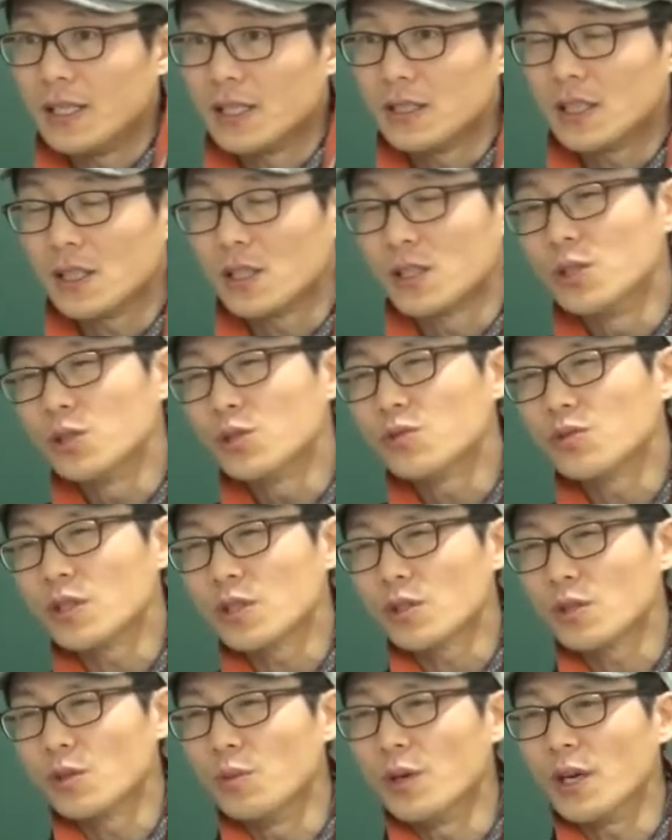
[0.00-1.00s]
근데 그
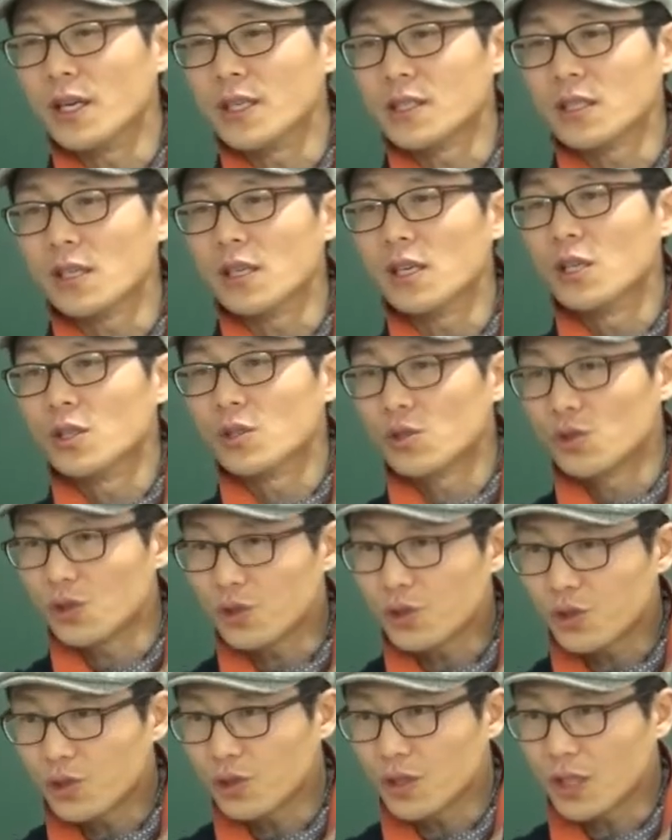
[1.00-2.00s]
중에서도 뭐가 있어?
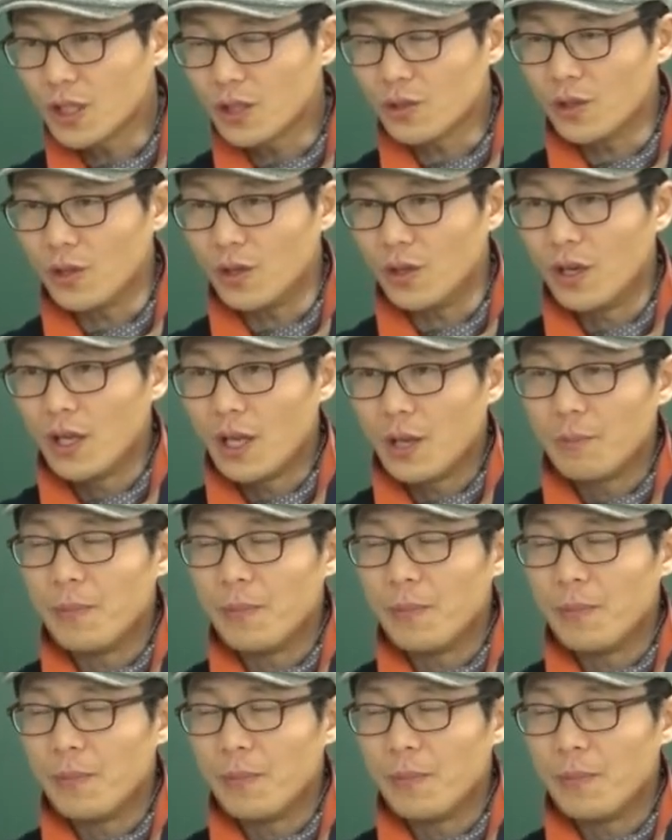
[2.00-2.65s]
추측이 있고요.